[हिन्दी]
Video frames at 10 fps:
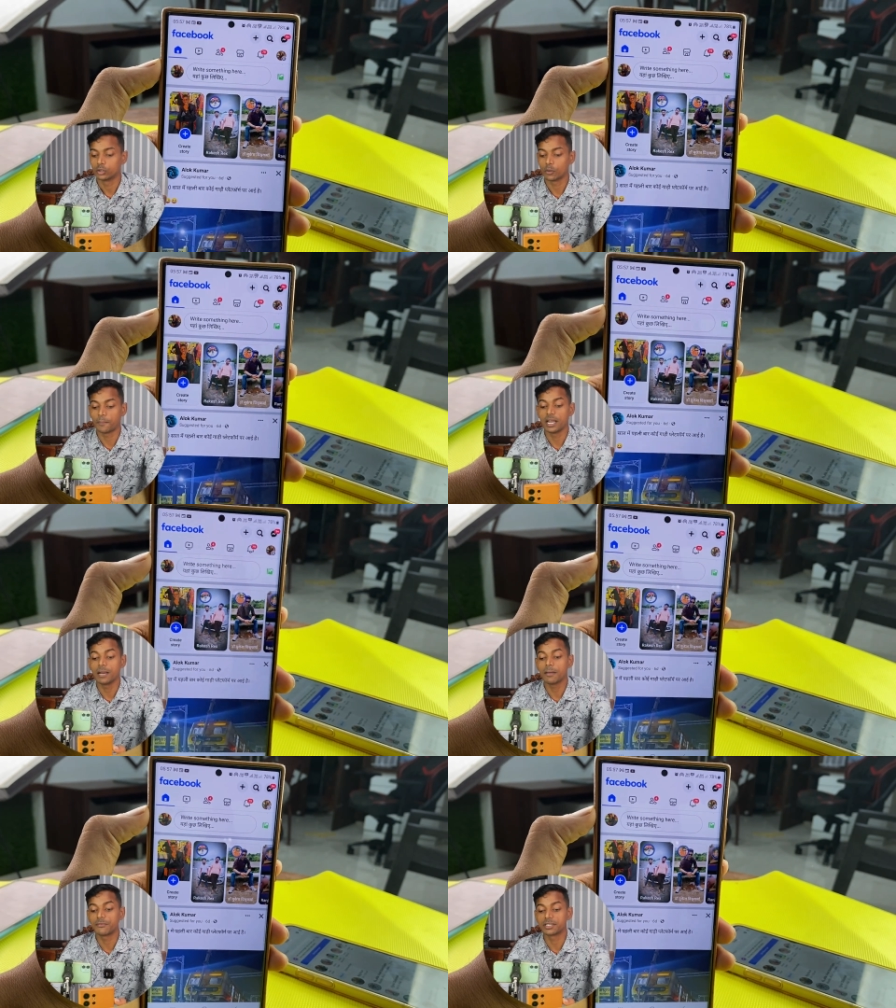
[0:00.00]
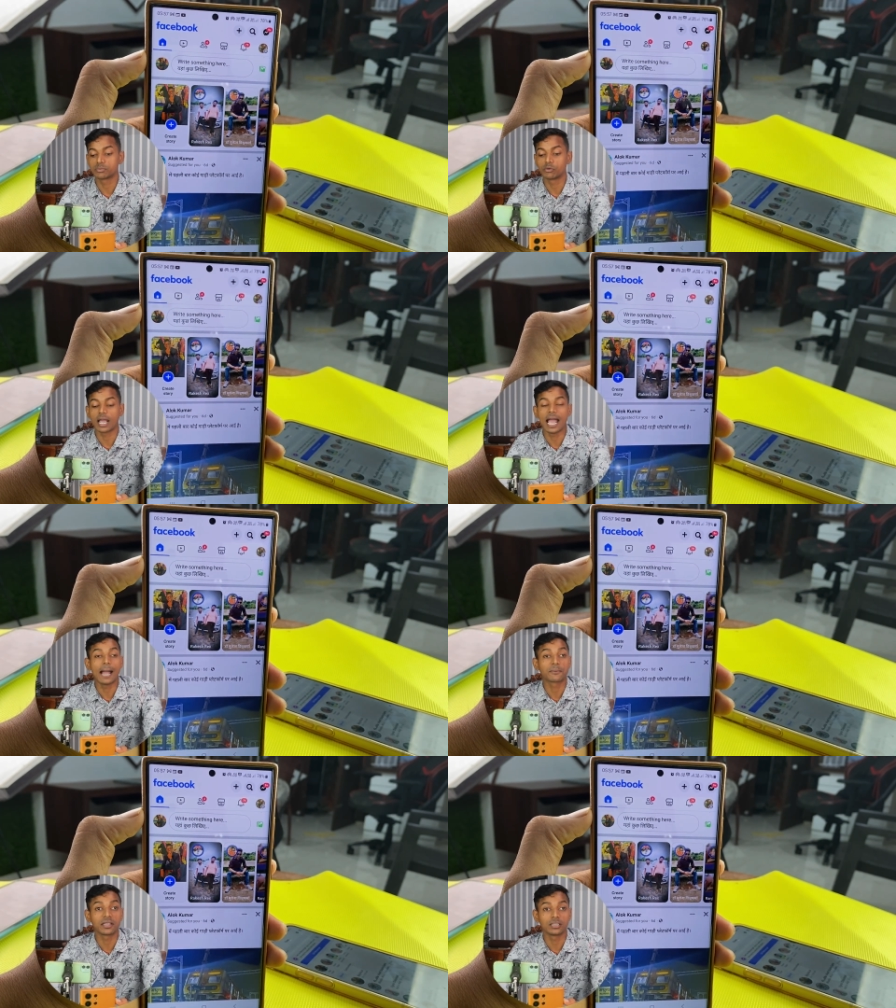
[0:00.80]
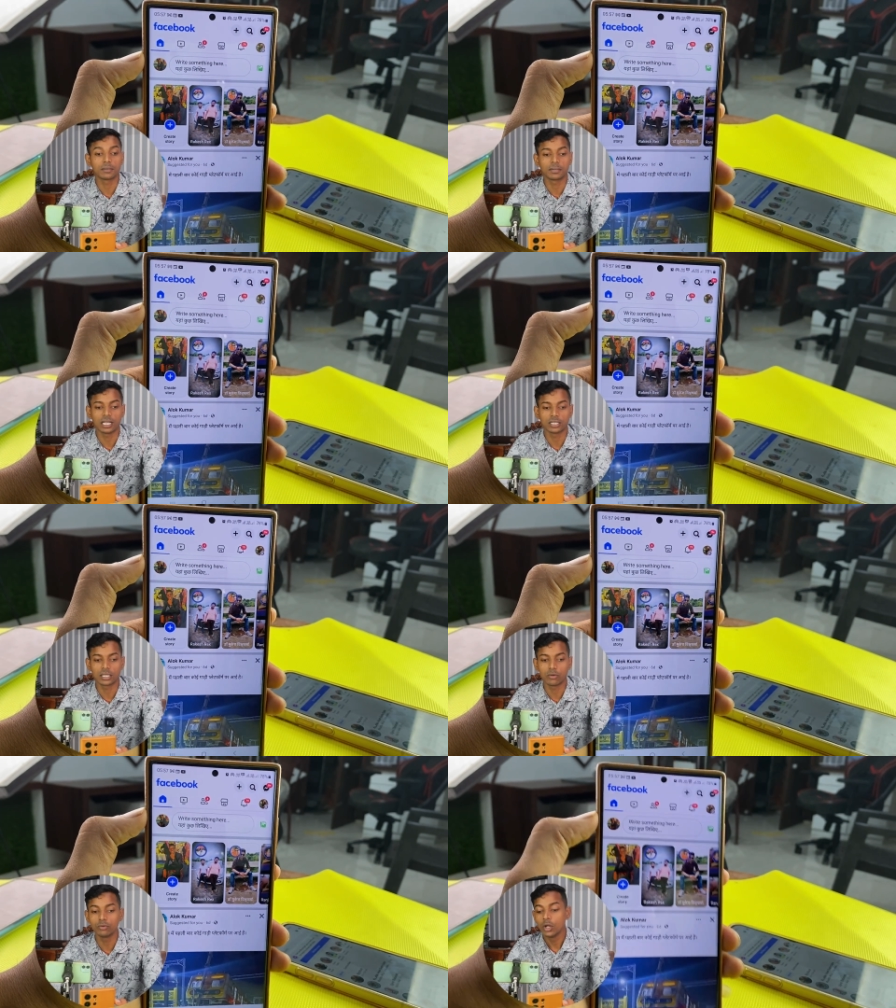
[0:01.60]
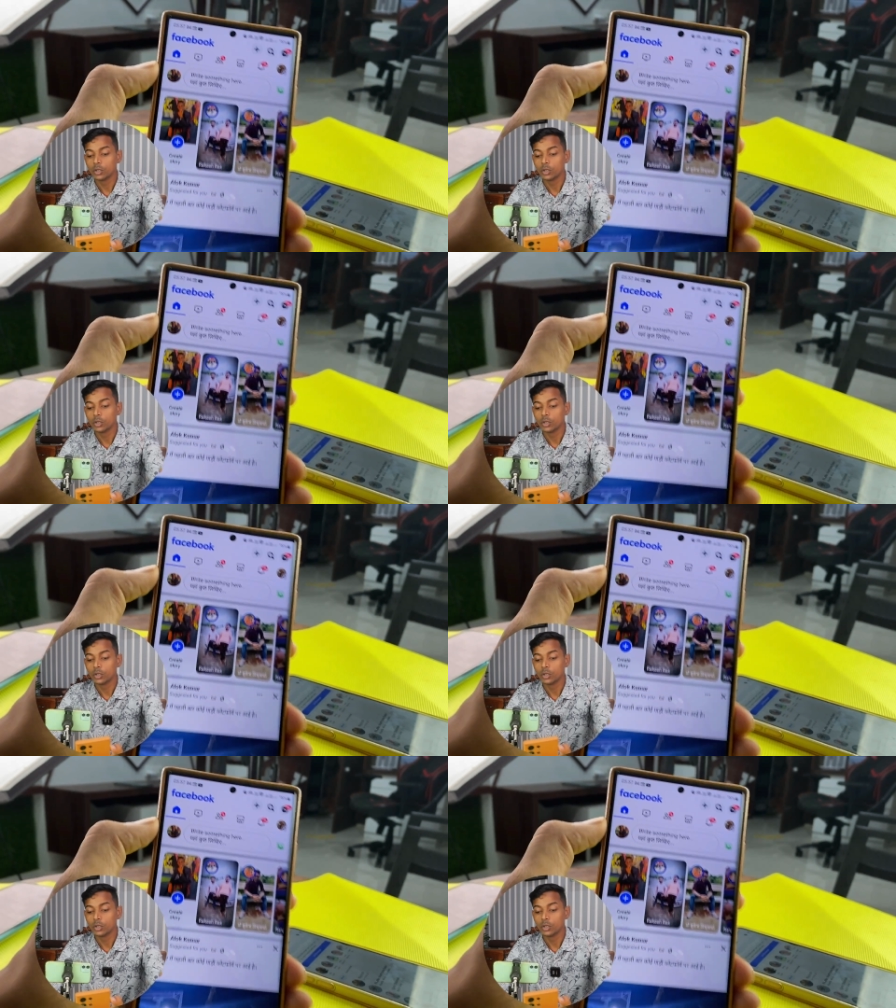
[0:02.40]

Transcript: तो पहले मैं फेसबुक ऐप के अंदर बता देता हूँ